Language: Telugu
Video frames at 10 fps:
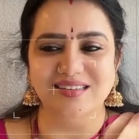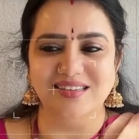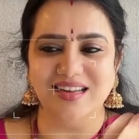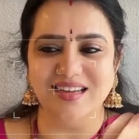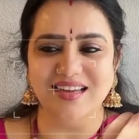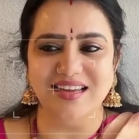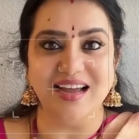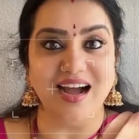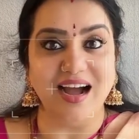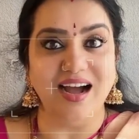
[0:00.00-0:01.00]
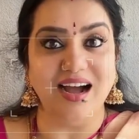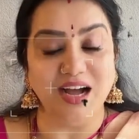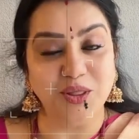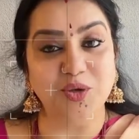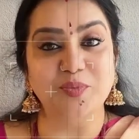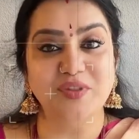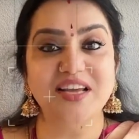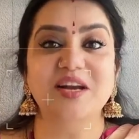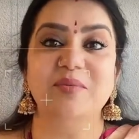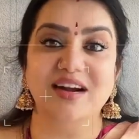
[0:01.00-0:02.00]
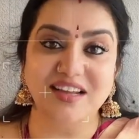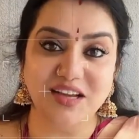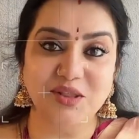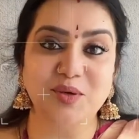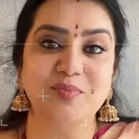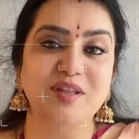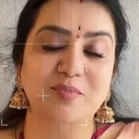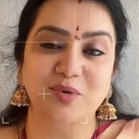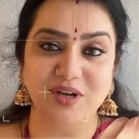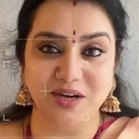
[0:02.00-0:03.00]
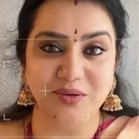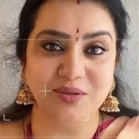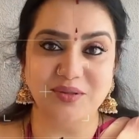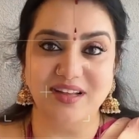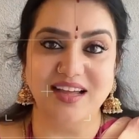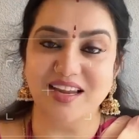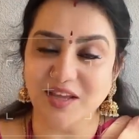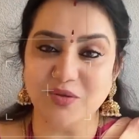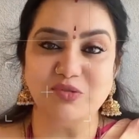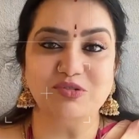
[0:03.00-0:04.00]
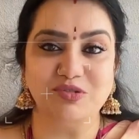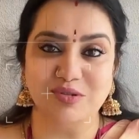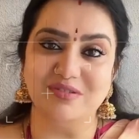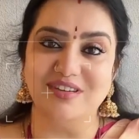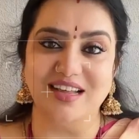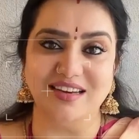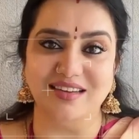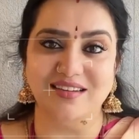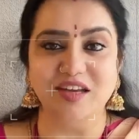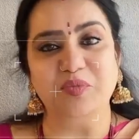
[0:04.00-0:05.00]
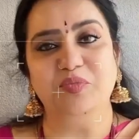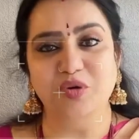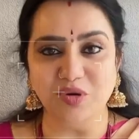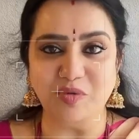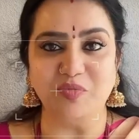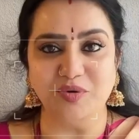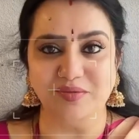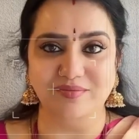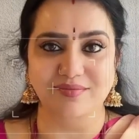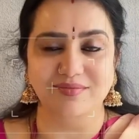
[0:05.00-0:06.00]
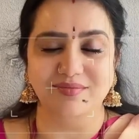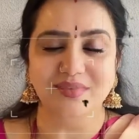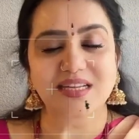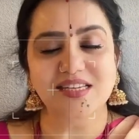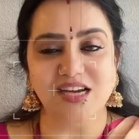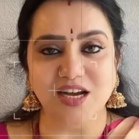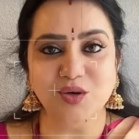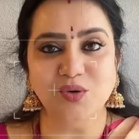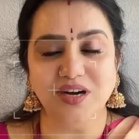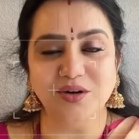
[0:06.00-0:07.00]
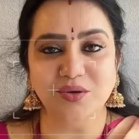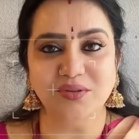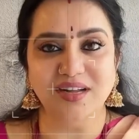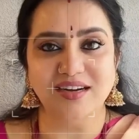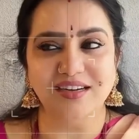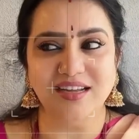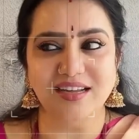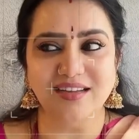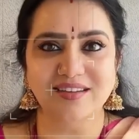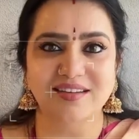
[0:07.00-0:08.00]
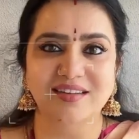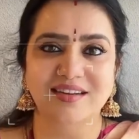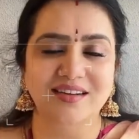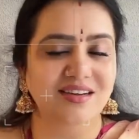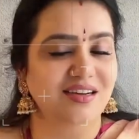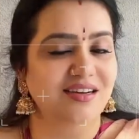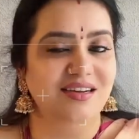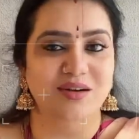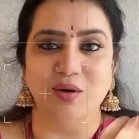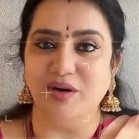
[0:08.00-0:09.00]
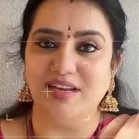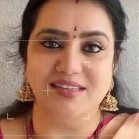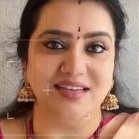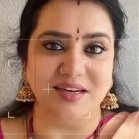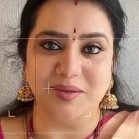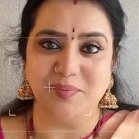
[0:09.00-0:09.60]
దానికి ఆ తృప్తి అన్న మాటకి తృప్తి ఎప్పుడు కలుగుతుందా అని ఎదురు చూస్తూ ఉండాలి ఎప్పుడో ఒకప్పుడు చాలు అని అంటుందా అంటే ఒకటేసారి